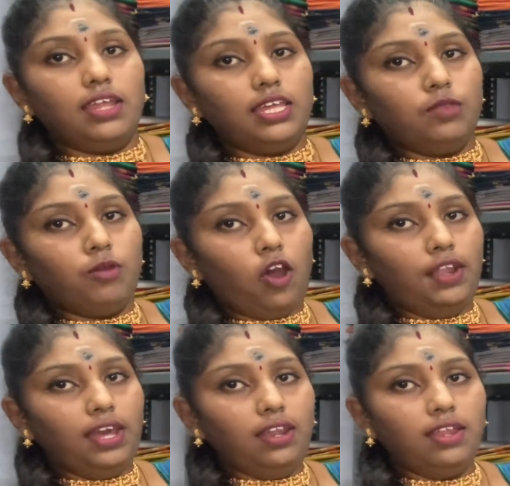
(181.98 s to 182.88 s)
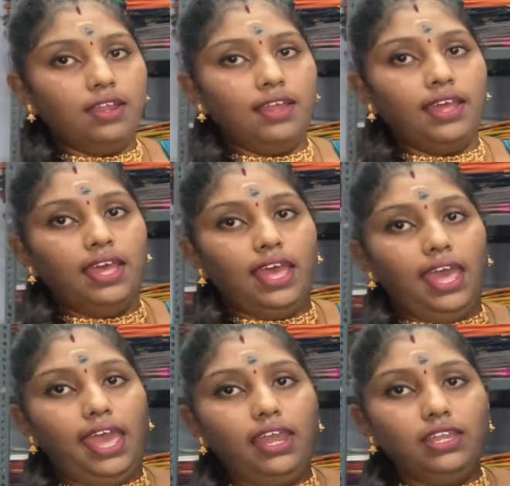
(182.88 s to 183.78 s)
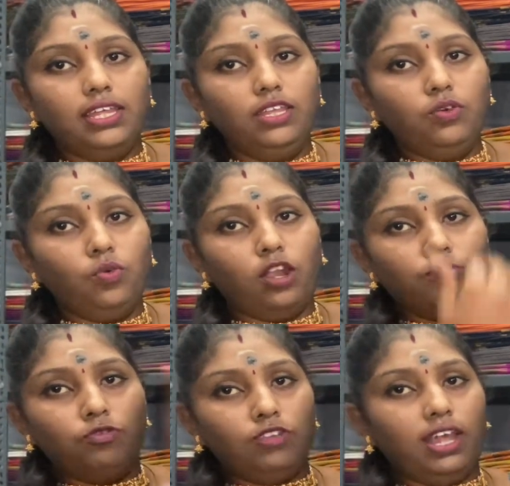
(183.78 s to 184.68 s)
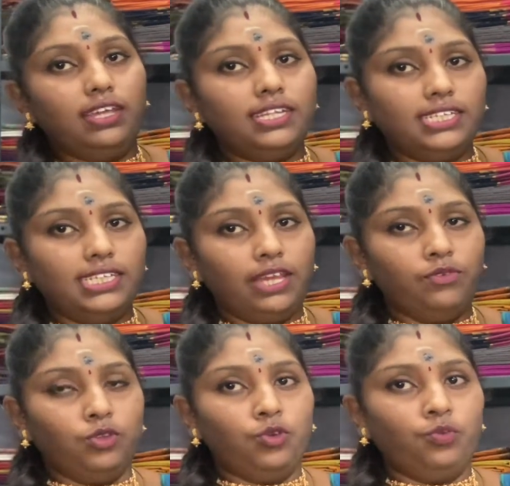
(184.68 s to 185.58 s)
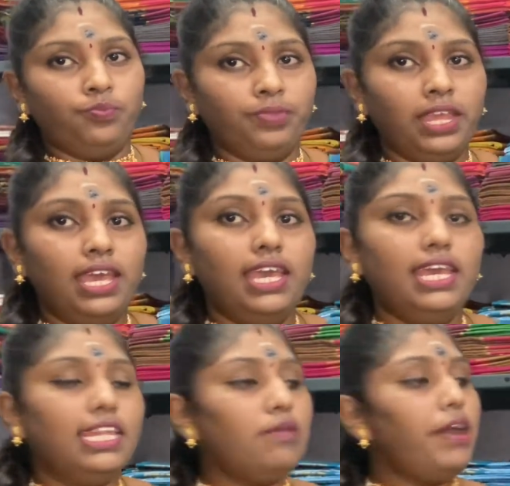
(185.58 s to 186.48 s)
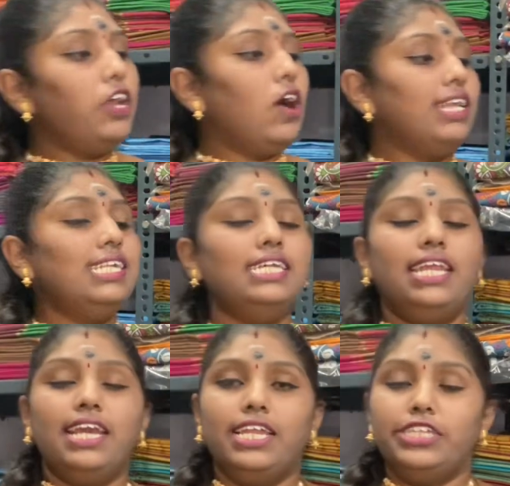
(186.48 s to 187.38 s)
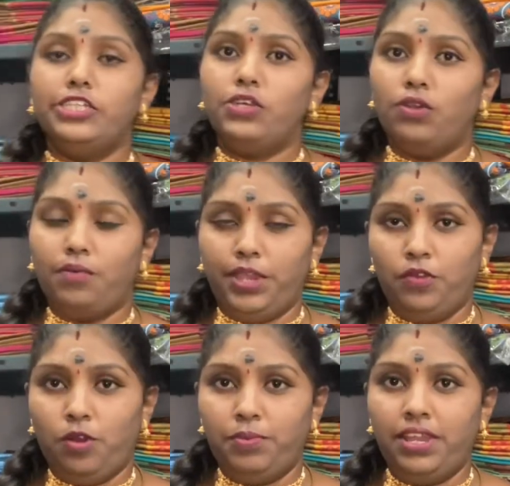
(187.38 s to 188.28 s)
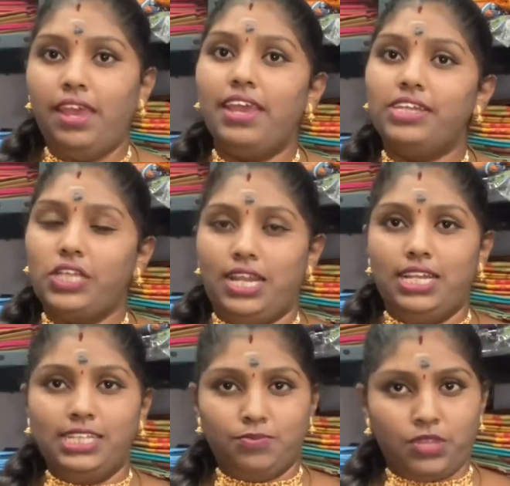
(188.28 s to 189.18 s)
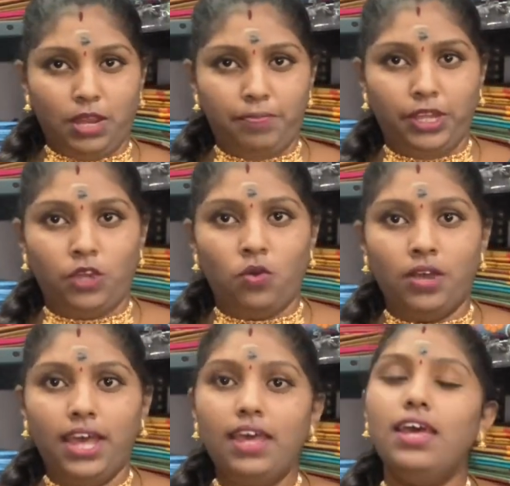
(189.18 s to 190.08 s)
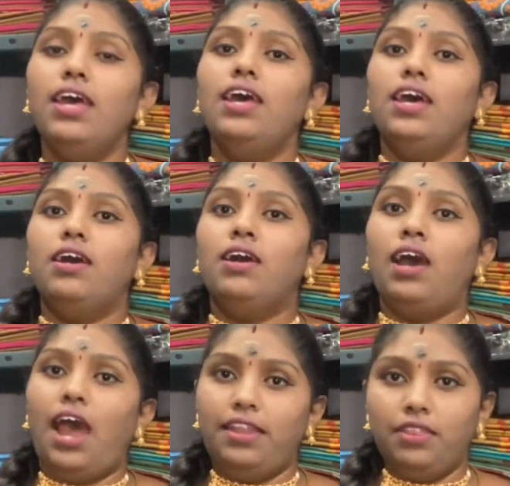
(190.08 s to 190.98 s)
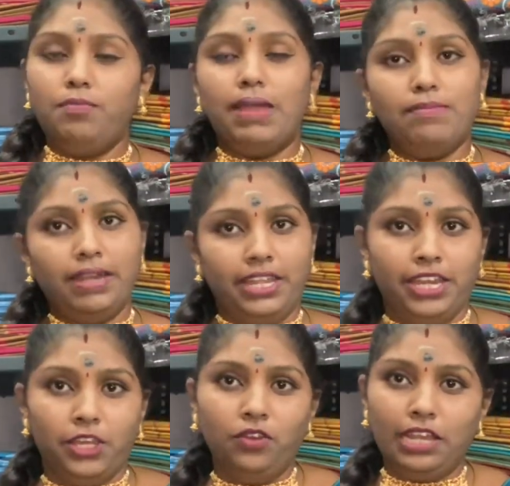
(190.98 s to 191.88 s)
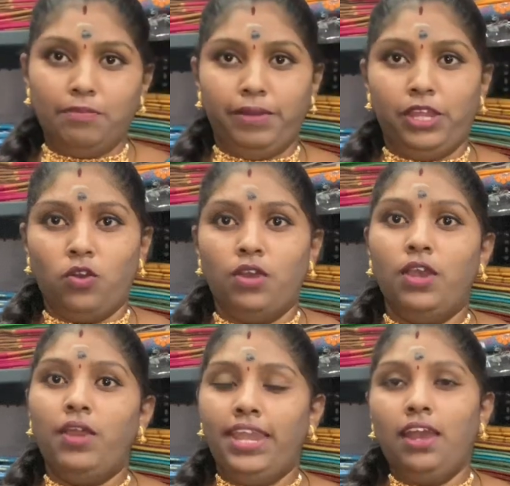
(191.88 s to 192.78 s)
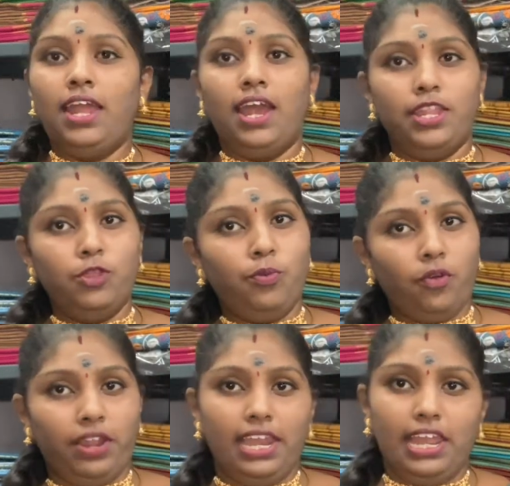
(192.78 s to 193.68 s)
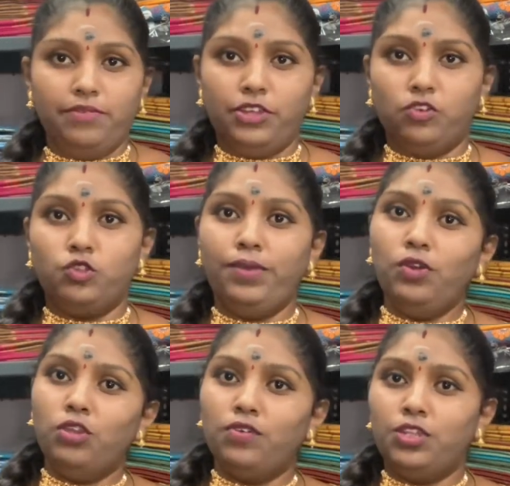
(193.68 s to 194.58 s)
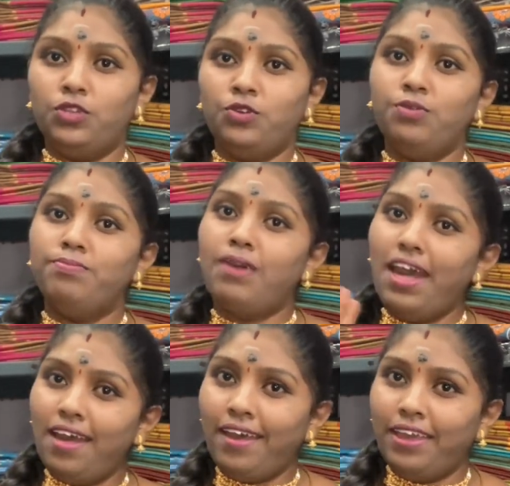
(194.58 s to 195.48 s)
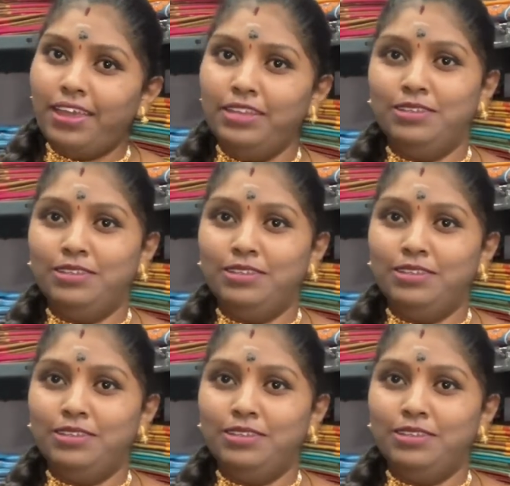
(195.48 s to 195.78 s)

இது பார்டர் அண்ட் இது உடம்பு ஃபுல்லாக இந்த டிசைன் வந்துடும் இந்த மாதிரி காட்டன் சாரி கலெக்ஷன்ஸ் உங்களுக்கு வேணும் அப்படின்னா எங்கள் சேனலை சப்ஸ்கிரைப் பண்ணிக்கோங்க அடுத்து பெல் பட்டனையும் கிளிக் பண்ணிக்கோங்க ஏன்னா நாங்கள் அடுத்து போடுற எல்லா வீடியோஸுமே உங்களுக்கு வந்துடும் பாய்